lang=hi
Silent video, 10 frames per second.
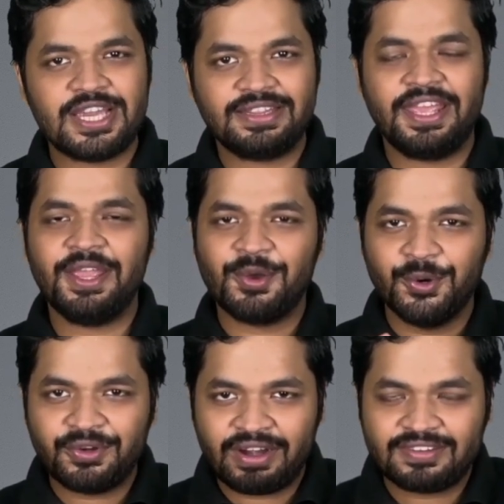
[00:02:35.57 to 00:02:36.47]
जाते हैं गो
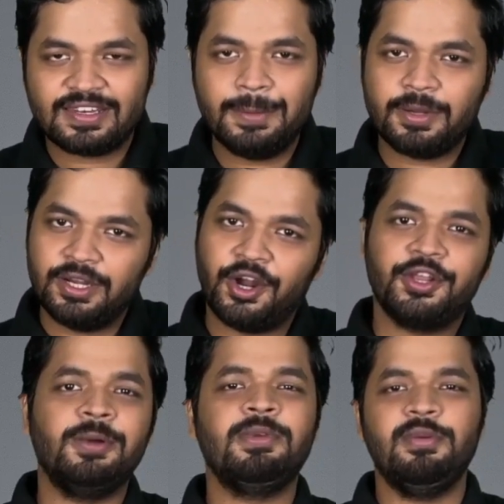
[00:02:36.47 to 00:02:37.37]
ट्रांसक्रिप्ट डॉट
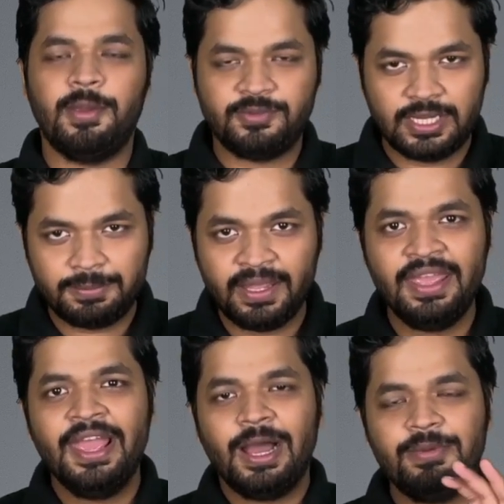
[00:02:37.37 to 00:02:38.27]
कॉम की वेबसाइट में
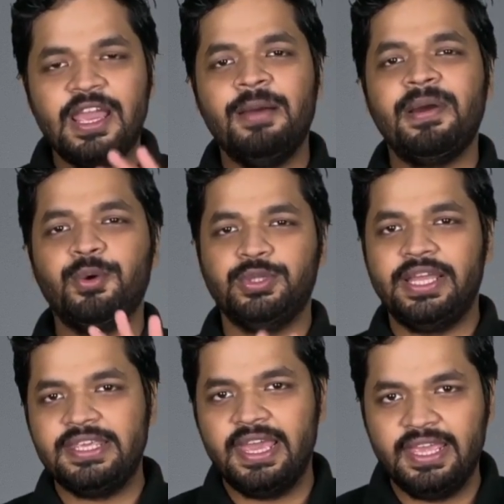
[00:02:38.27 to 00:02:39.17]
अब यहाँ पर होता
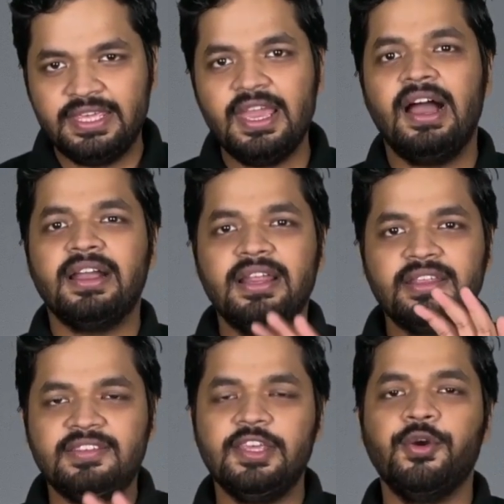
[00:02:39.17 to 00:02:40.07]
क्या है कि अगर
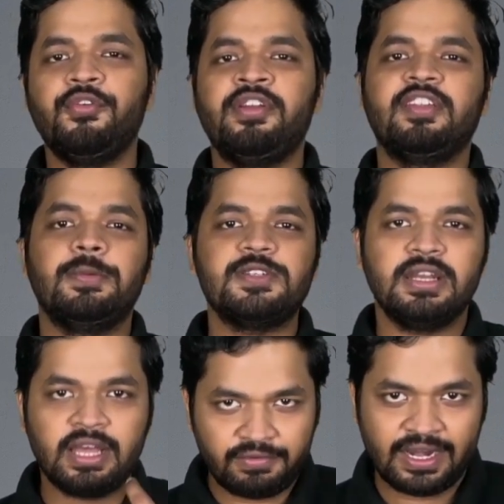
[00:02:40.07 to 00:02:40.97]
किसी को ट्रांसक्रिप्शन
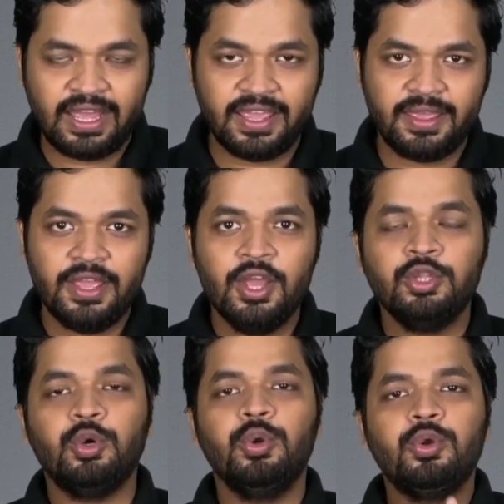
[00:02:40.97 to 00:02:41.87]
करवाना है
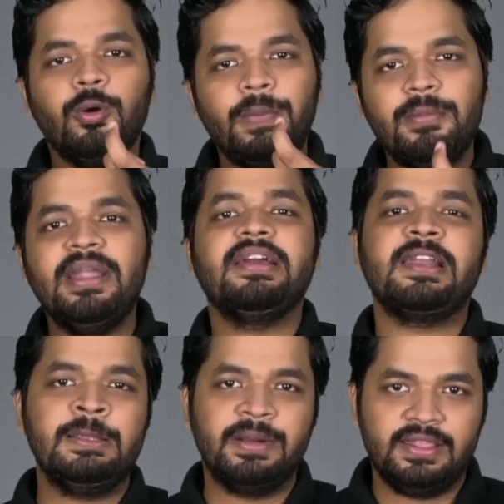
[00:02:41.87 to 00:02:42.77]
तो उनको पेमेंट
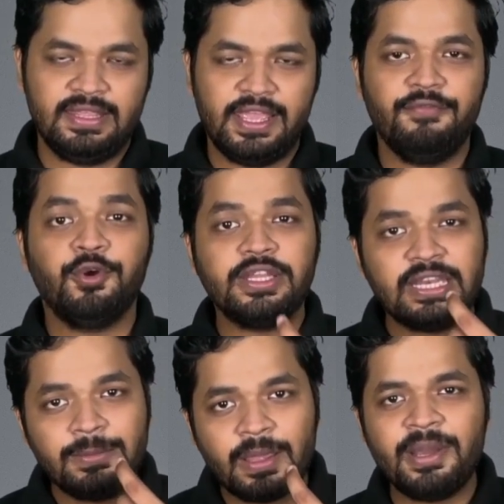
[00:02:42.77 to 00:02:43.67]
करनी पड़ती है वो
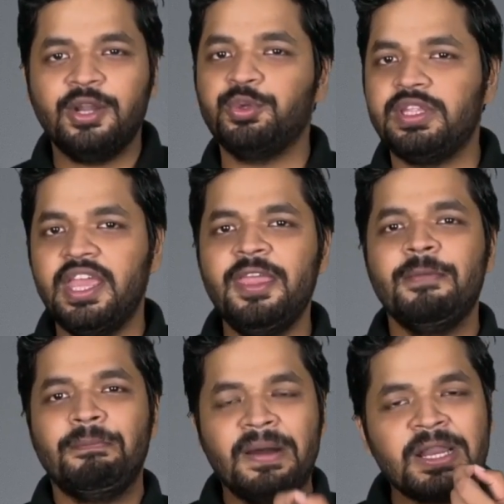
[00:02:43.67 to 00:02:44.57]
कितनी पेमेंट होती है
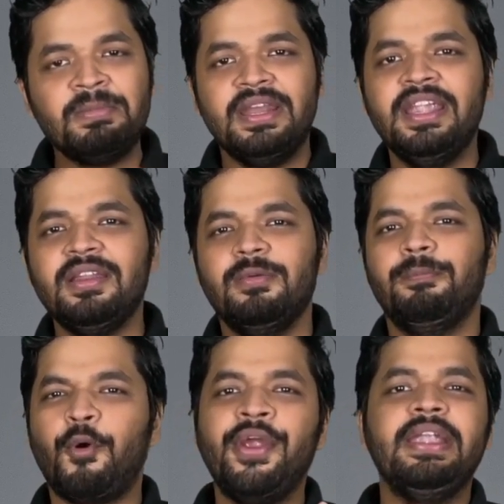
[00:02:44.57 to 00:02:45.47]
पर मिनट
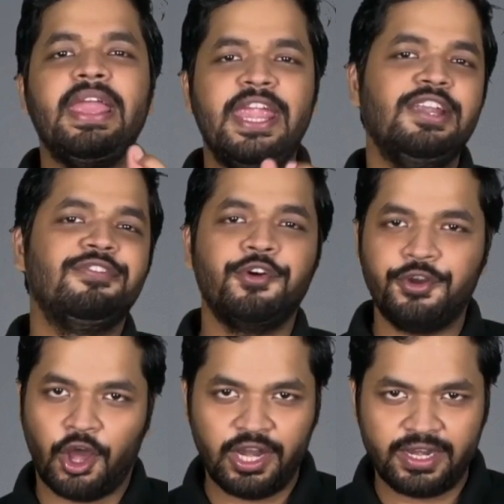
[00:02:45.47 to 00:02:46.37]
0.84
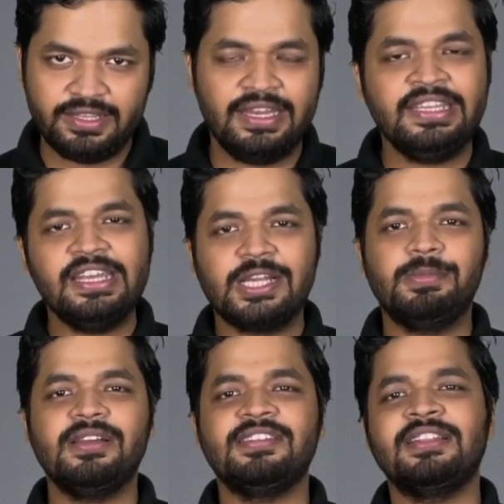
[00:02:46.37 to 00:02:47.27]
डॉलर यानी कि
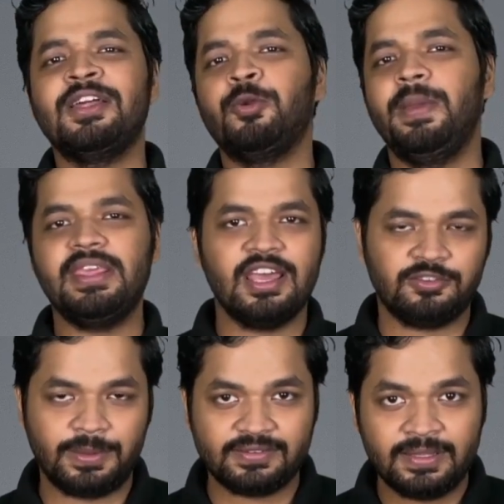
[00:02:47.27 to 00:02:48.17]
लगभग सत्तर रुपए के
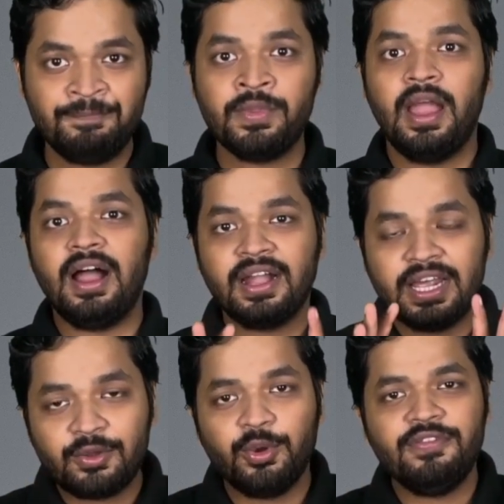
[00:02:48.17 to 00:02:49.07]
आसपास
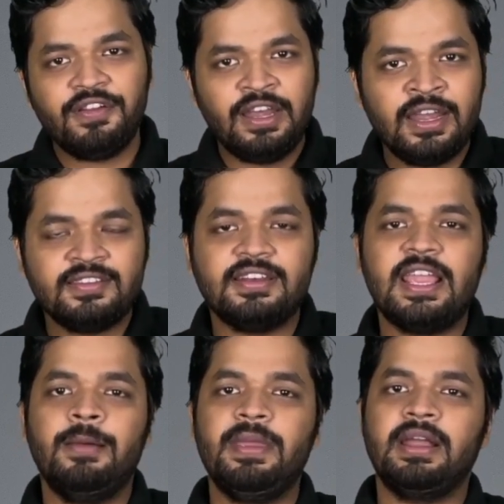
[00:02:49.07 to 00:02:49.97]
अगर कोई फ्रीलेंसर
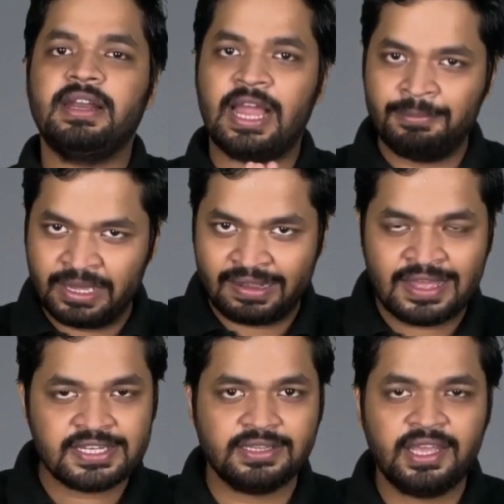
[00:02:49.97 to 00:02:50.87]
यहाँ पे आकर काम करना
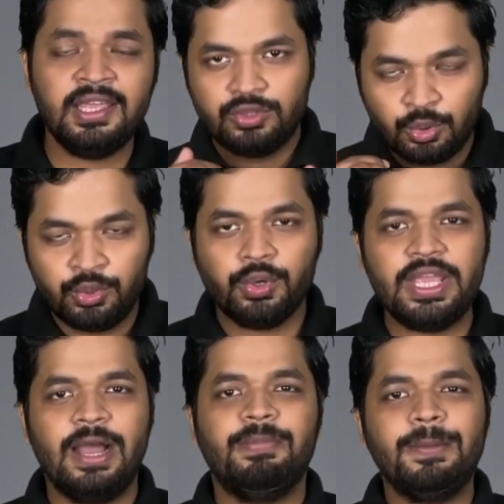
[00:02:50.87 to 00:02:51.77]
चाहता है तो उनको
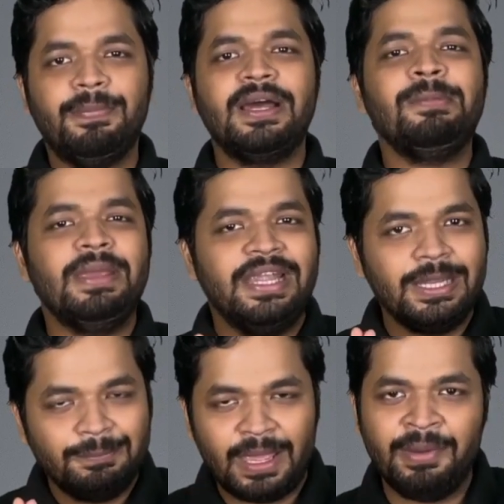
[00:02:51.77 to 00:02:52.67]
यहाँ पर पर मिनट
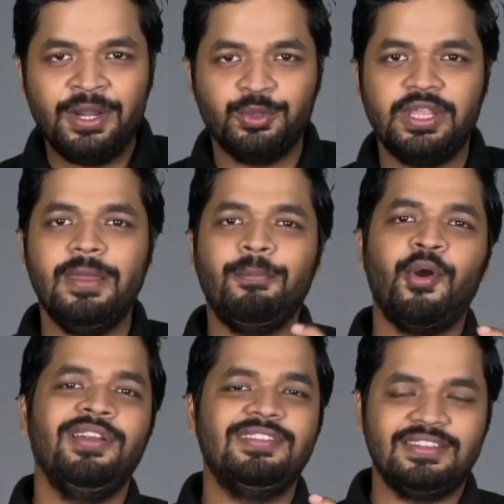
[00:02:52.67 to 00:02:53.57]
पेमेंट होती है
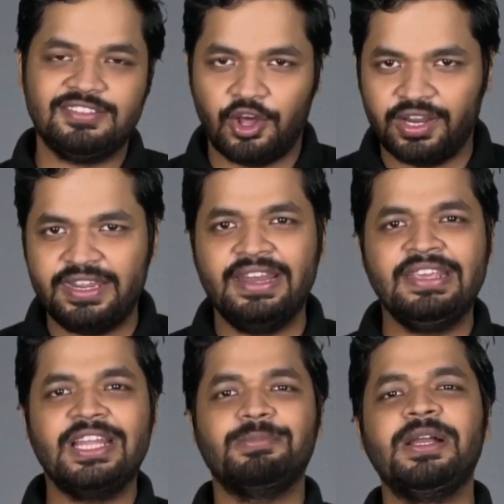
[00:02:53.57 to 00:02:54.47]
पॉइंट सिक्स डॉलर यानी
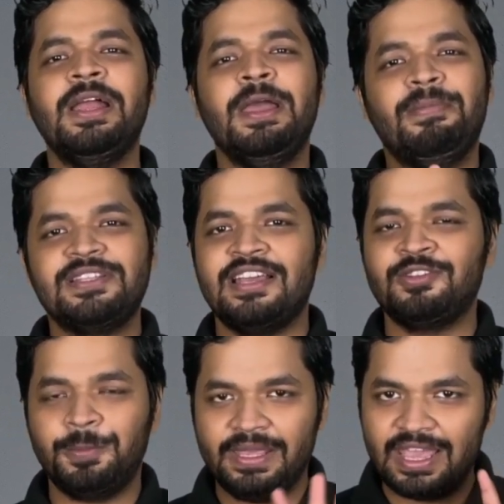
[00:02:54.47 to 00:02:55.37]
कि लगभग पचास
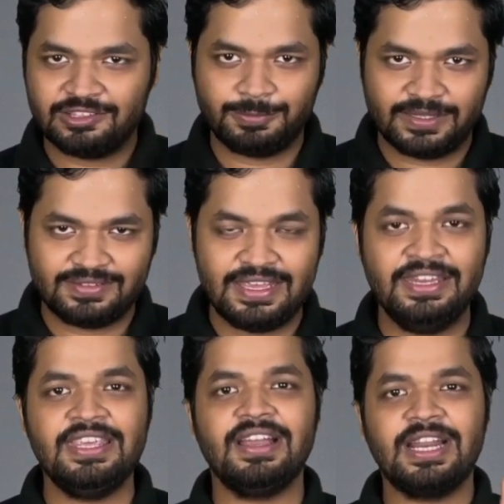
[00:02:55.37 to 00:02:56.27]
रुपए के आसपास
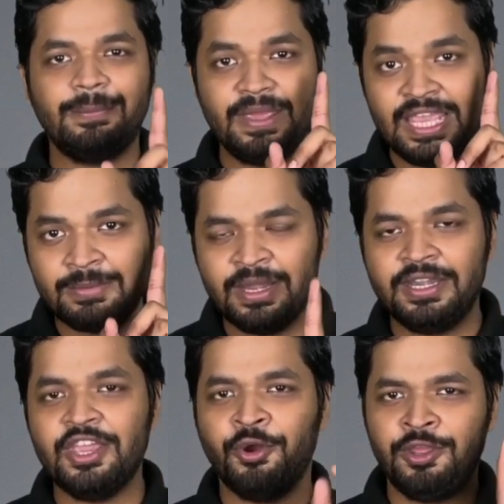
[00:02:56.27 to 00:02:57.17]
यानी कि अगर आप एक मिनट
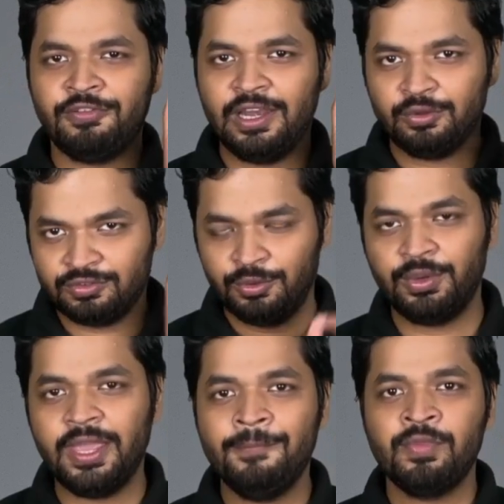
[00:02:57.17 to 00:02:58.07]
की ऑडियो फाइल को
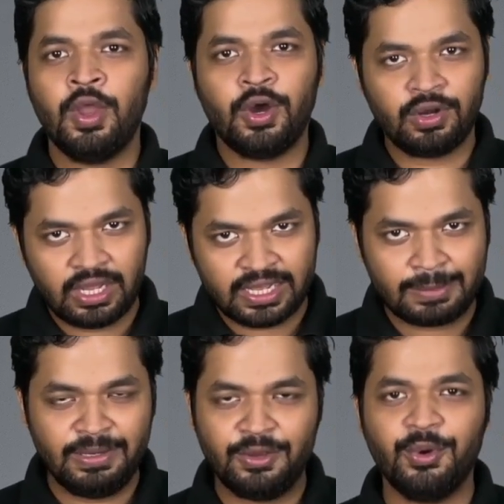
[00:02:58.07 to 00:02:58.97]
सुनोगे और अगर
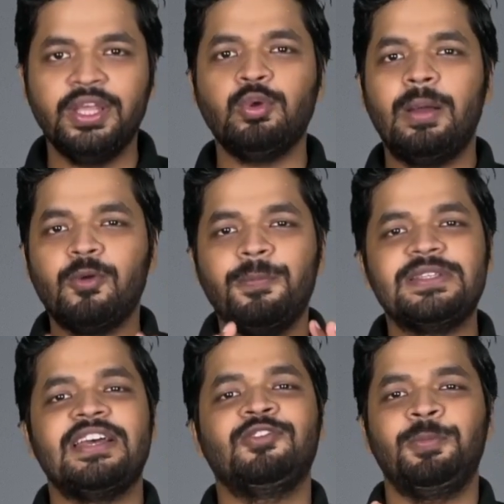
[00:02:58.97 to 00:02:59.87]
आप लिखोगे तो आपको
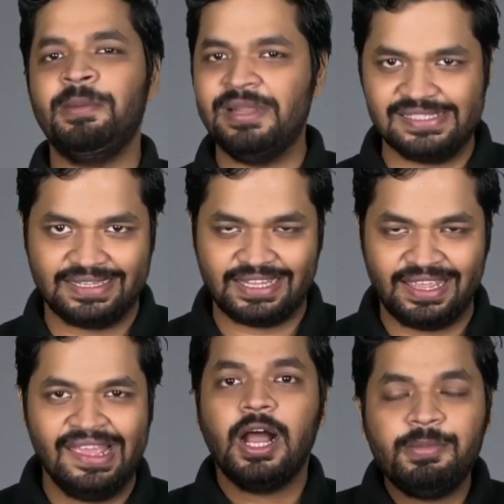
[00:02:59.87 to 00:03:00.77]
पचास रुपए मिल जाते
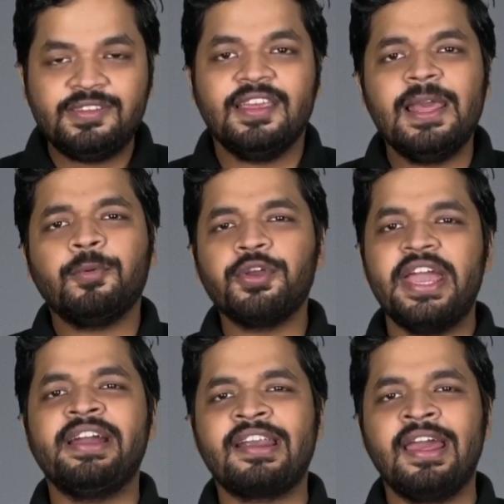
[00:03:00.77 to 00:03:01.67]
हैं अब इसके लिए आपको
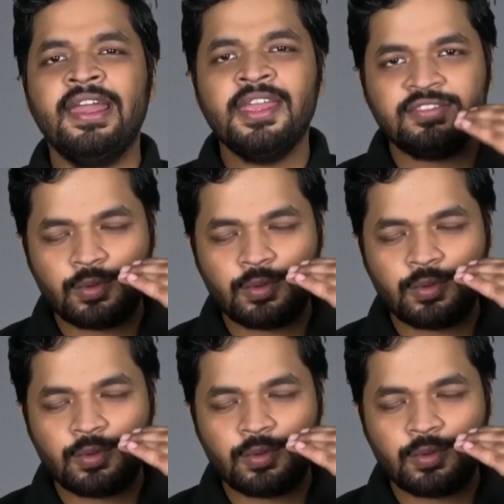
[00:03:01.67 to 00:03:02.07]
क्या करना है इस